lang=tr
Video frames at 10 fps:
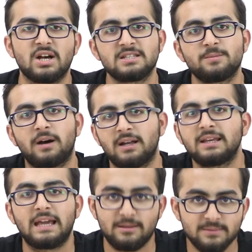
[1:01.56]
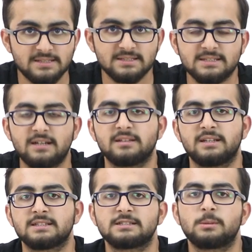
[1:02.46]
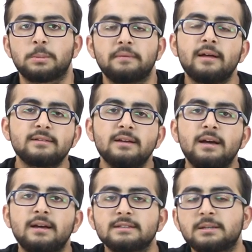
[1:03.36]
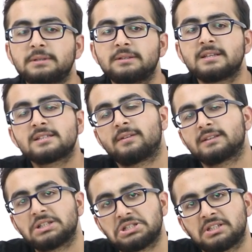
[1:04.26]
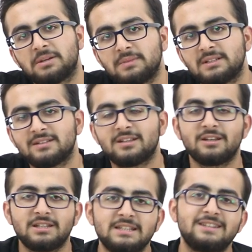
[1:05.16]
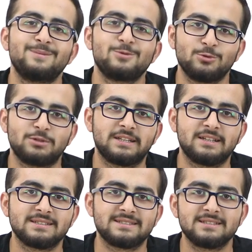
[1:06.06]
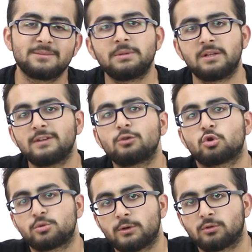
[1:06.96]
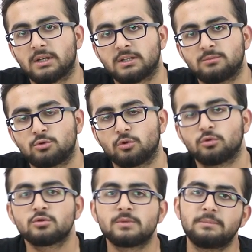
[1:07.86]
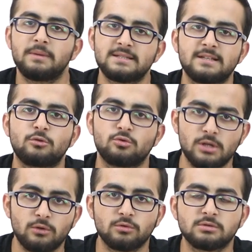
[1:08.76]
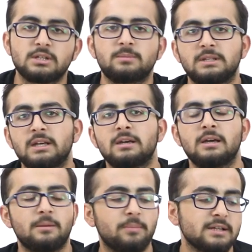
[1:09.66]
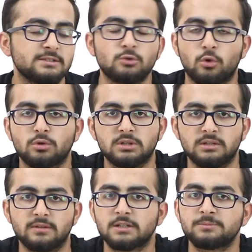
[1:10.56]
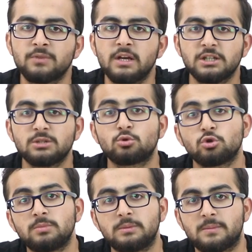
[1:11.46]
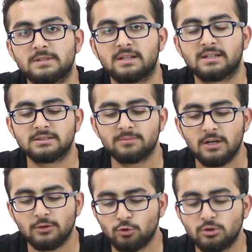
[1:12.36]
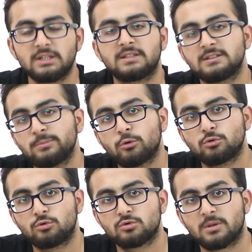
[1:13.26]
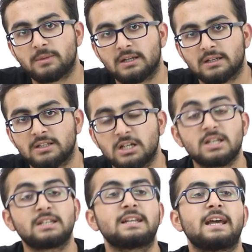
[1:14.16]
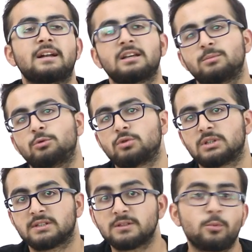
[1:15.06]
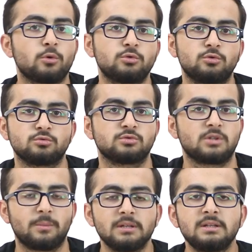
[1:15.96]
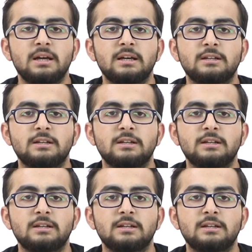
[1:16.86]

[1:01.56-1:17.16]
cazip hale gelmesini sağlayan sebepler. Tabi dezavantajlarından biri de gittiğimiz ülkede aslında bir nevi göçmen olarak gitmiş oluyoruz. Hani meslek güzel olsa bile bazı zorlukları var. Şimdi şunu bilmemiz lazım. Türkiye'de tıp okuduğunuz zaman arkadaşlar ya da herhangi bir ülkede tıp okuduğunuz zaman